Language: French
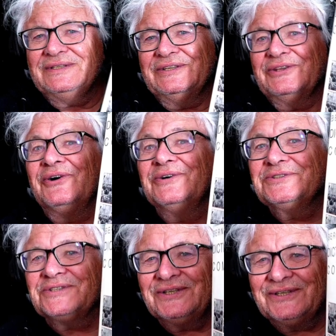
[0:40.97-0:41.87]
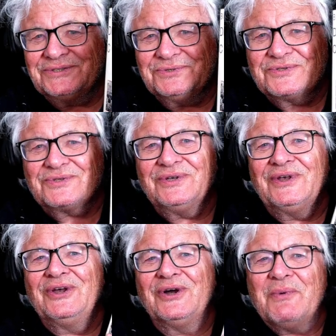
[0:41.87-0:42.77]
étrange, juste
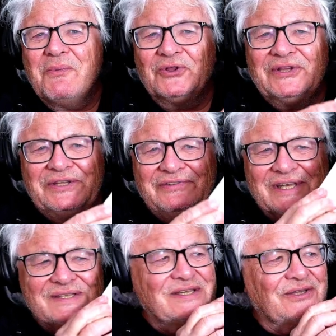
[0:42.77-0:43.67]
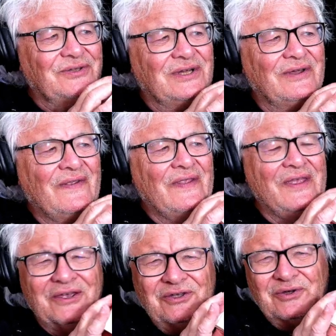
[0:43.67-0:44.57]
au moment de l'anniversaire
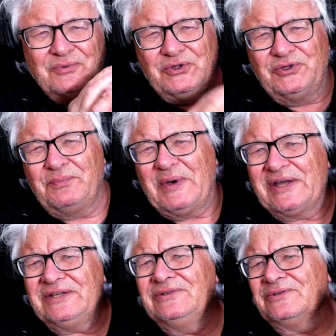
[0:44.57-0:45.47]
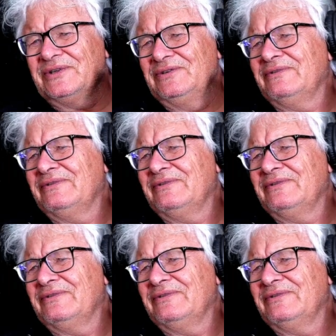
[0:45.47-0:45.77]
de la commune de Paris, donc